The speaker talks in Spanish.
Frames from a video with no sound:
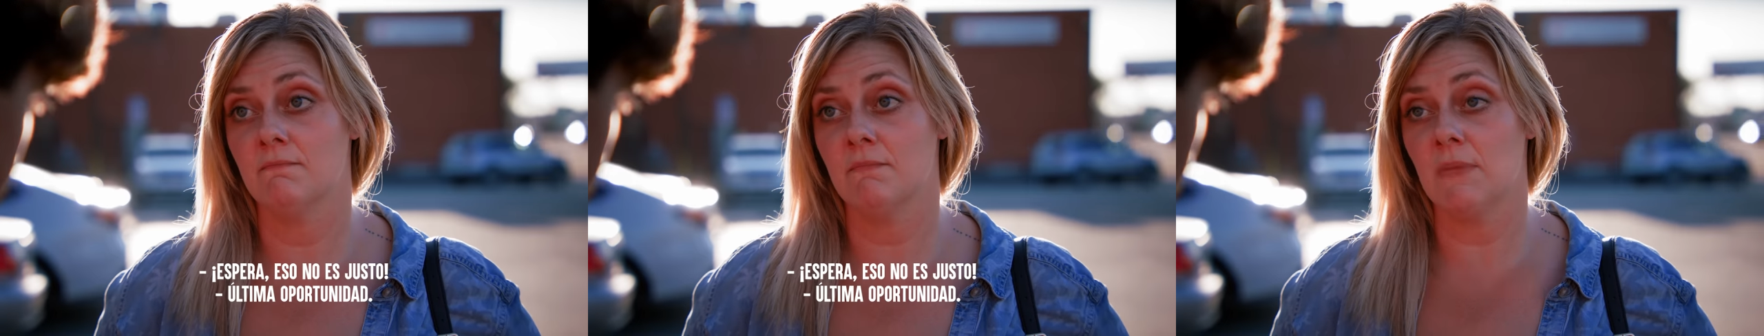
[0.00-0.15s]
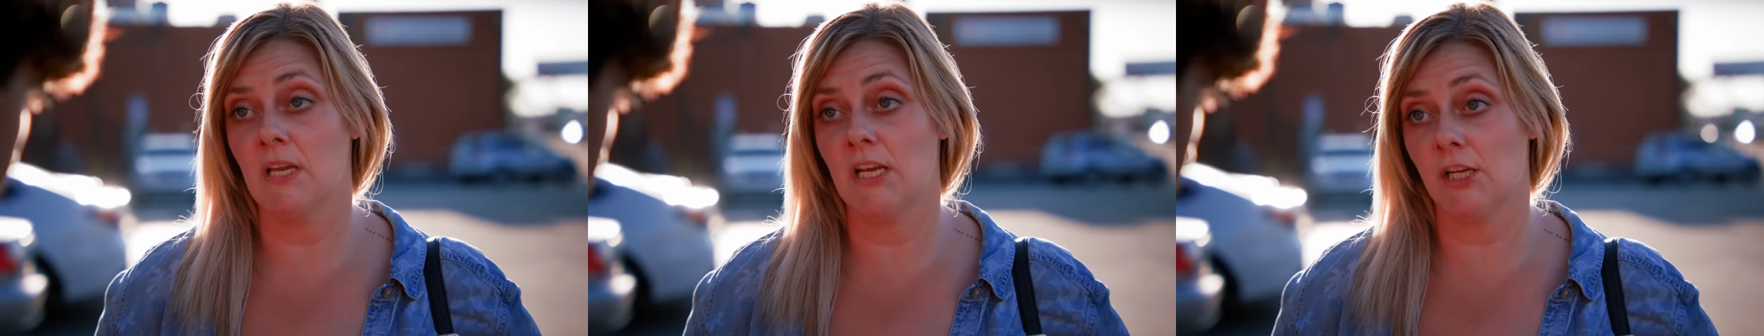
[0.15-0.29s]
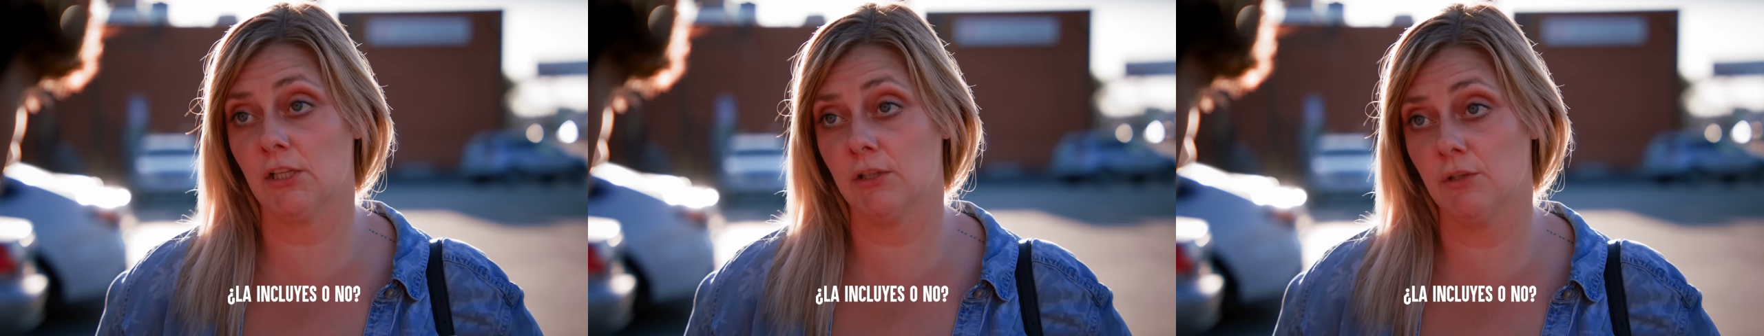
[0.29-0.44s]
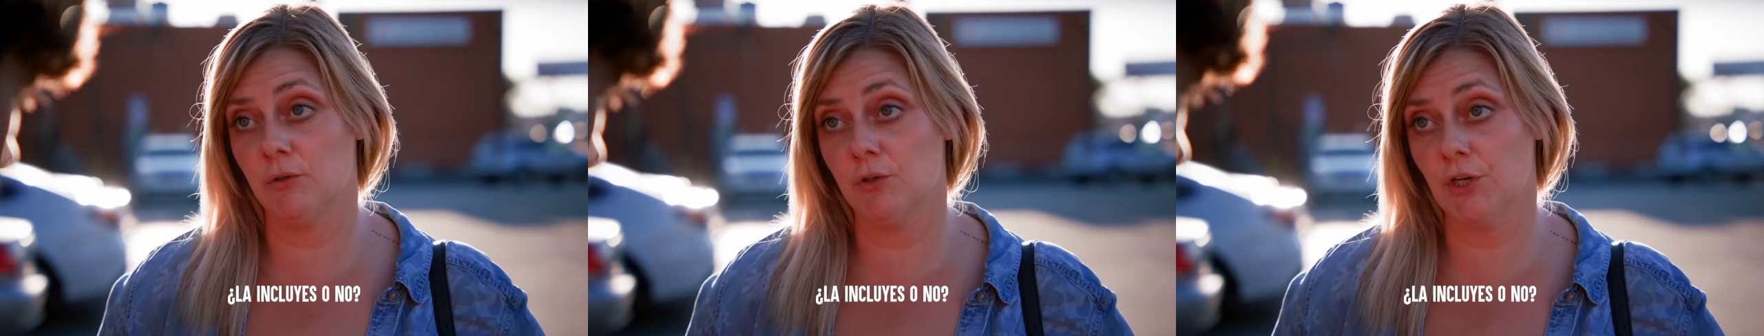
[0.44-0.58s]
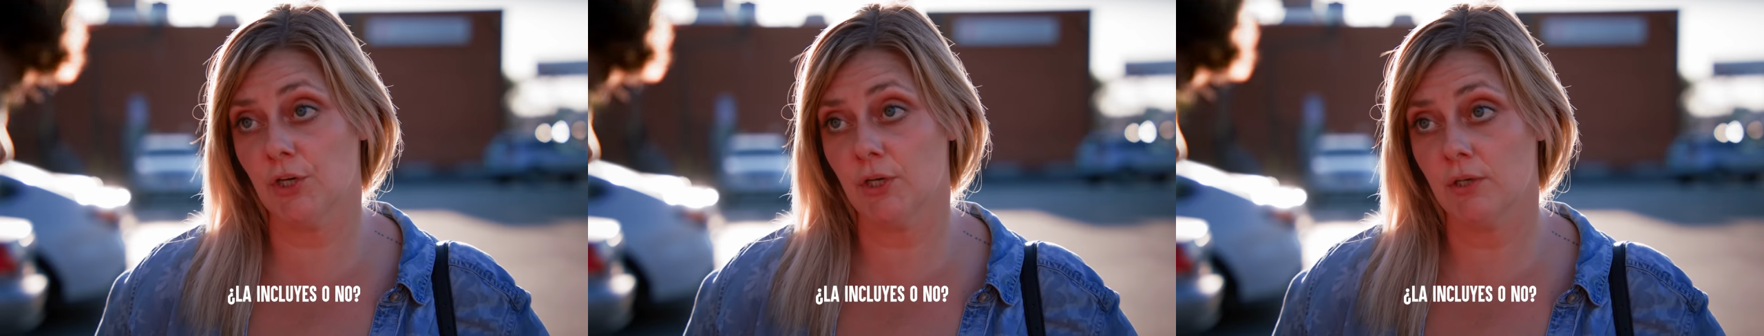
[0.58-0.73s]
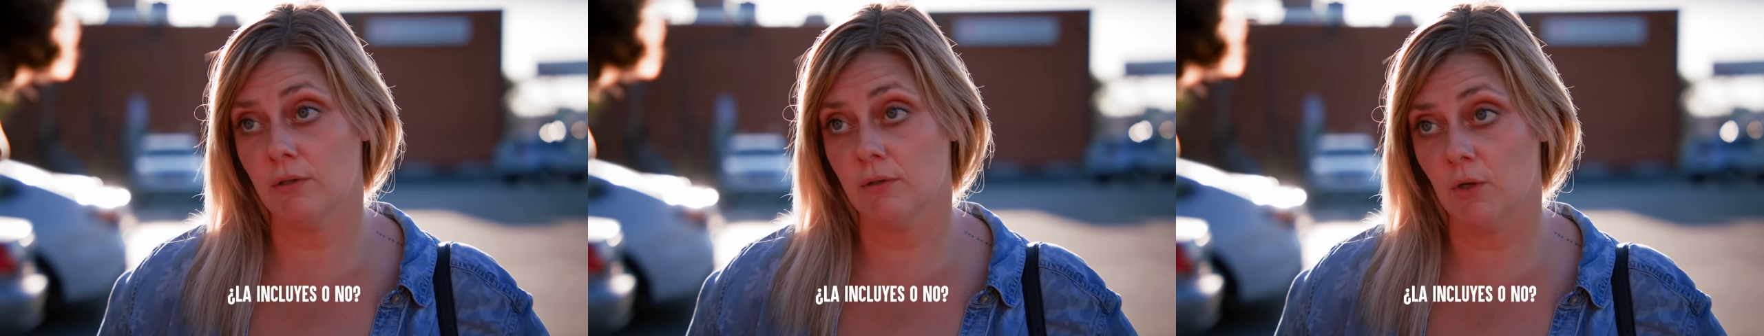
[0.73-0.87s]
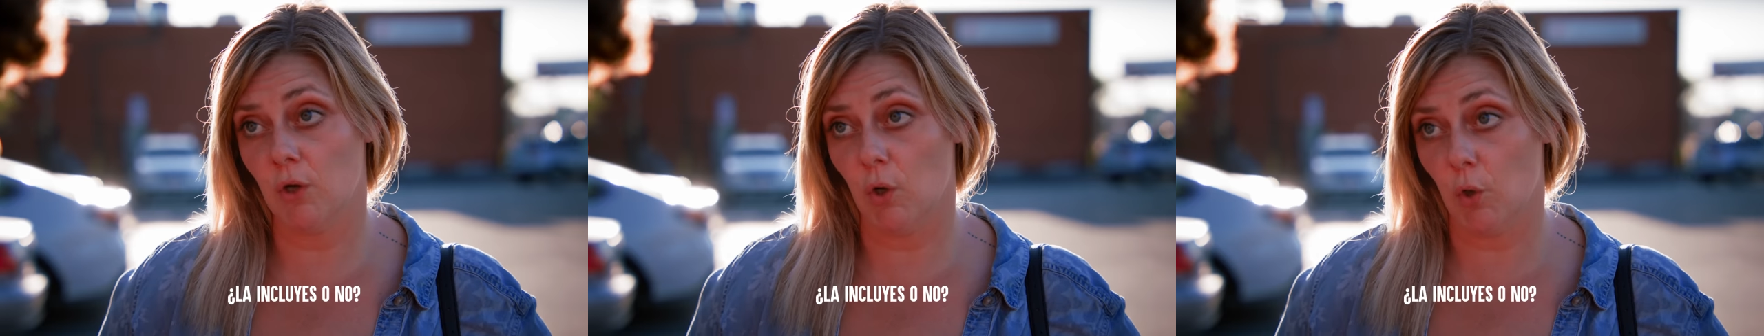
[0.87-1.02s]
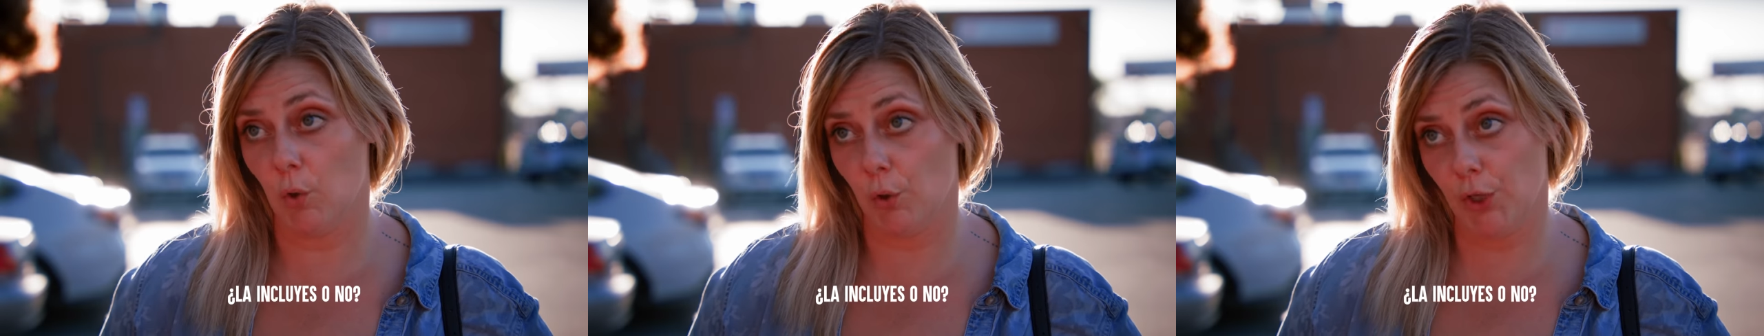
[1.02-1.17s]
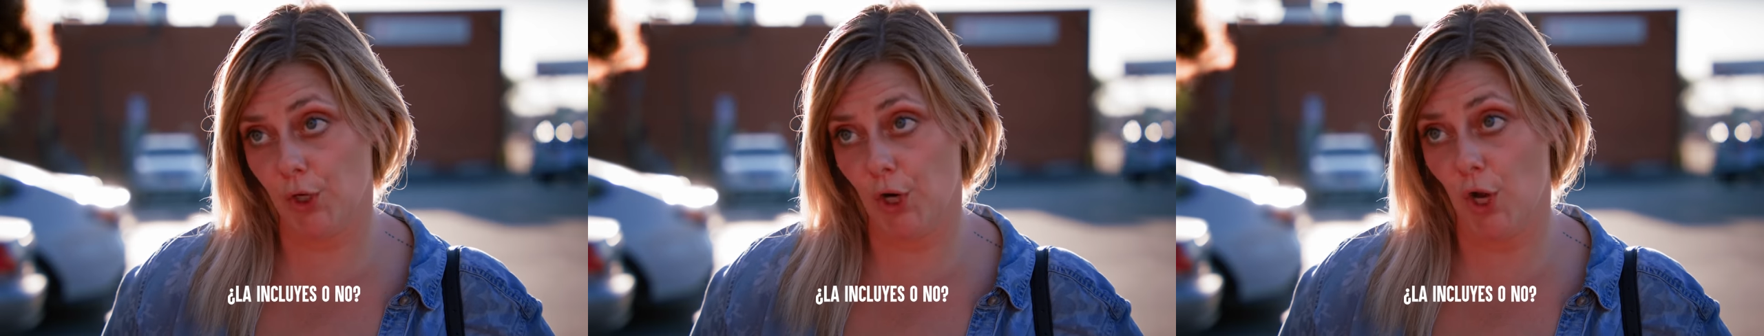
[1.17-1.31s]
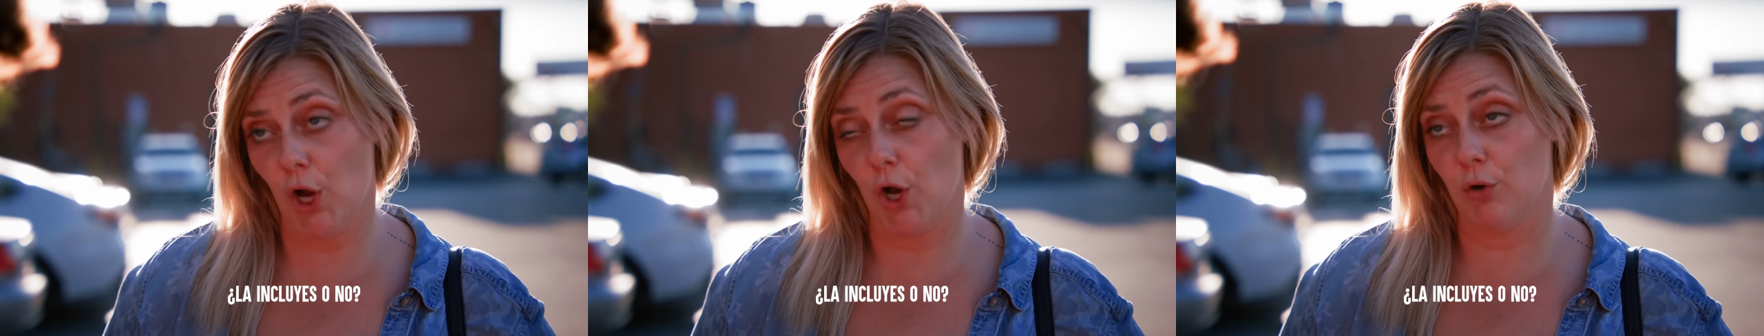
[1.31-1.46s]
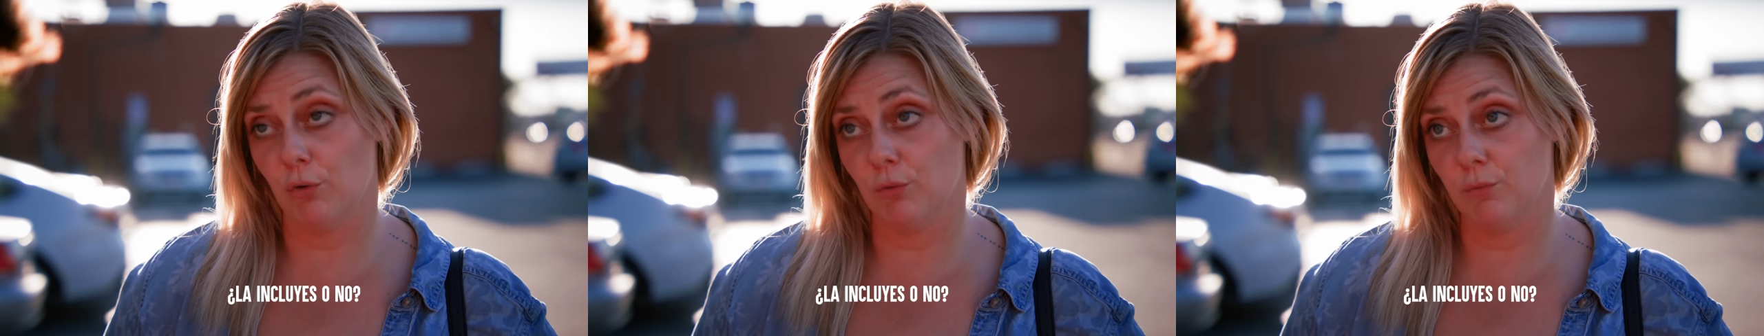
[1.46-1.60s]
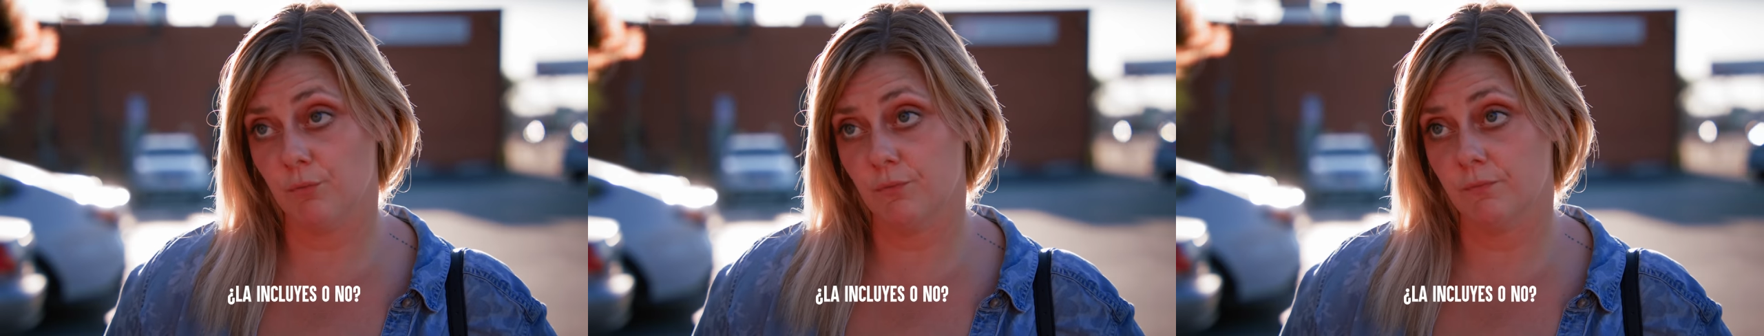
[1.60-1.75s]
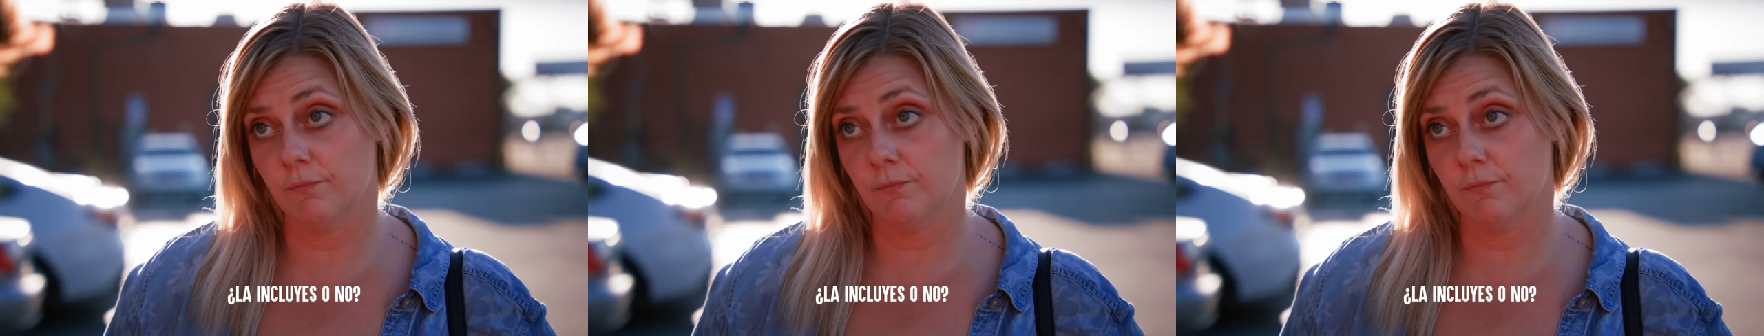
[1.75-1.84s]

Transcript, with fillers: ¿La incluyes o no?